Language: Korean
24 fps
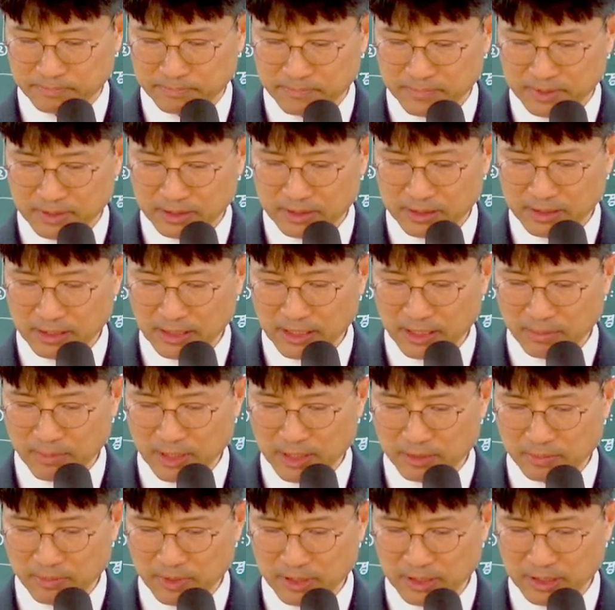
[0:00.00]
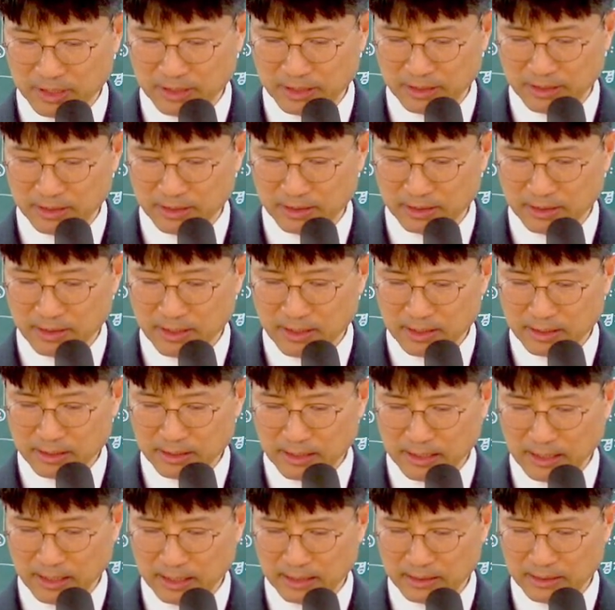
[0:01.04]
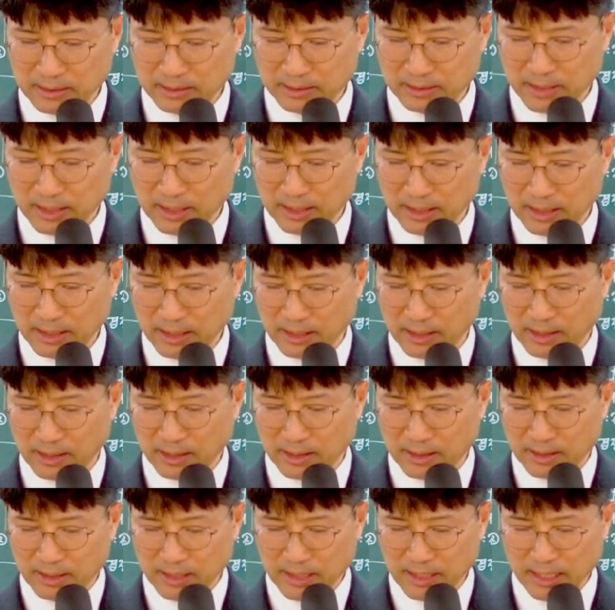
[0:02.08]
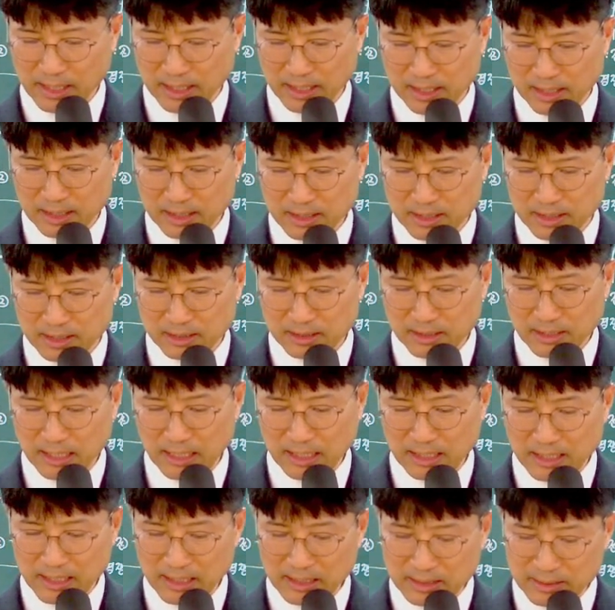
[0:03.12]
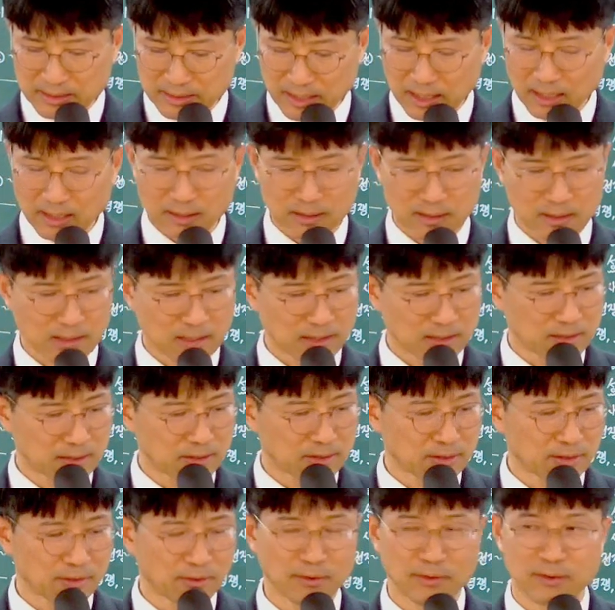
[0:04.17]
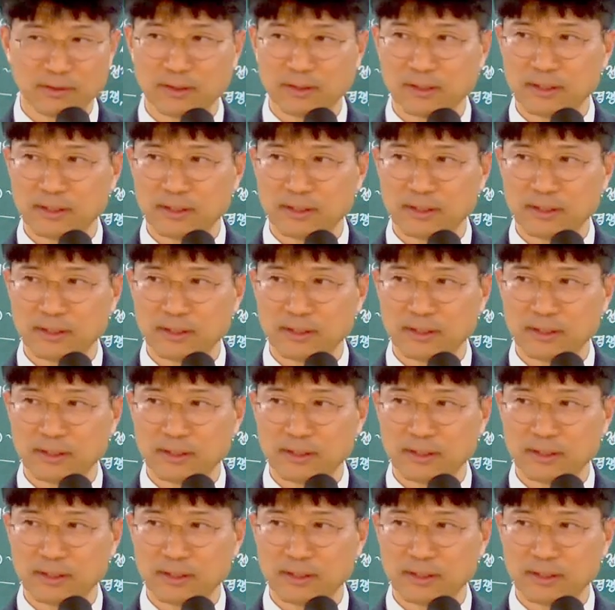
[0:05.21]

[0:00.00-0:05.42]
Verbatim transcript: 그들에게 말씀하시기를 내가 너희에게 행한 일을 알겠느냐 이렇게 하셨어요.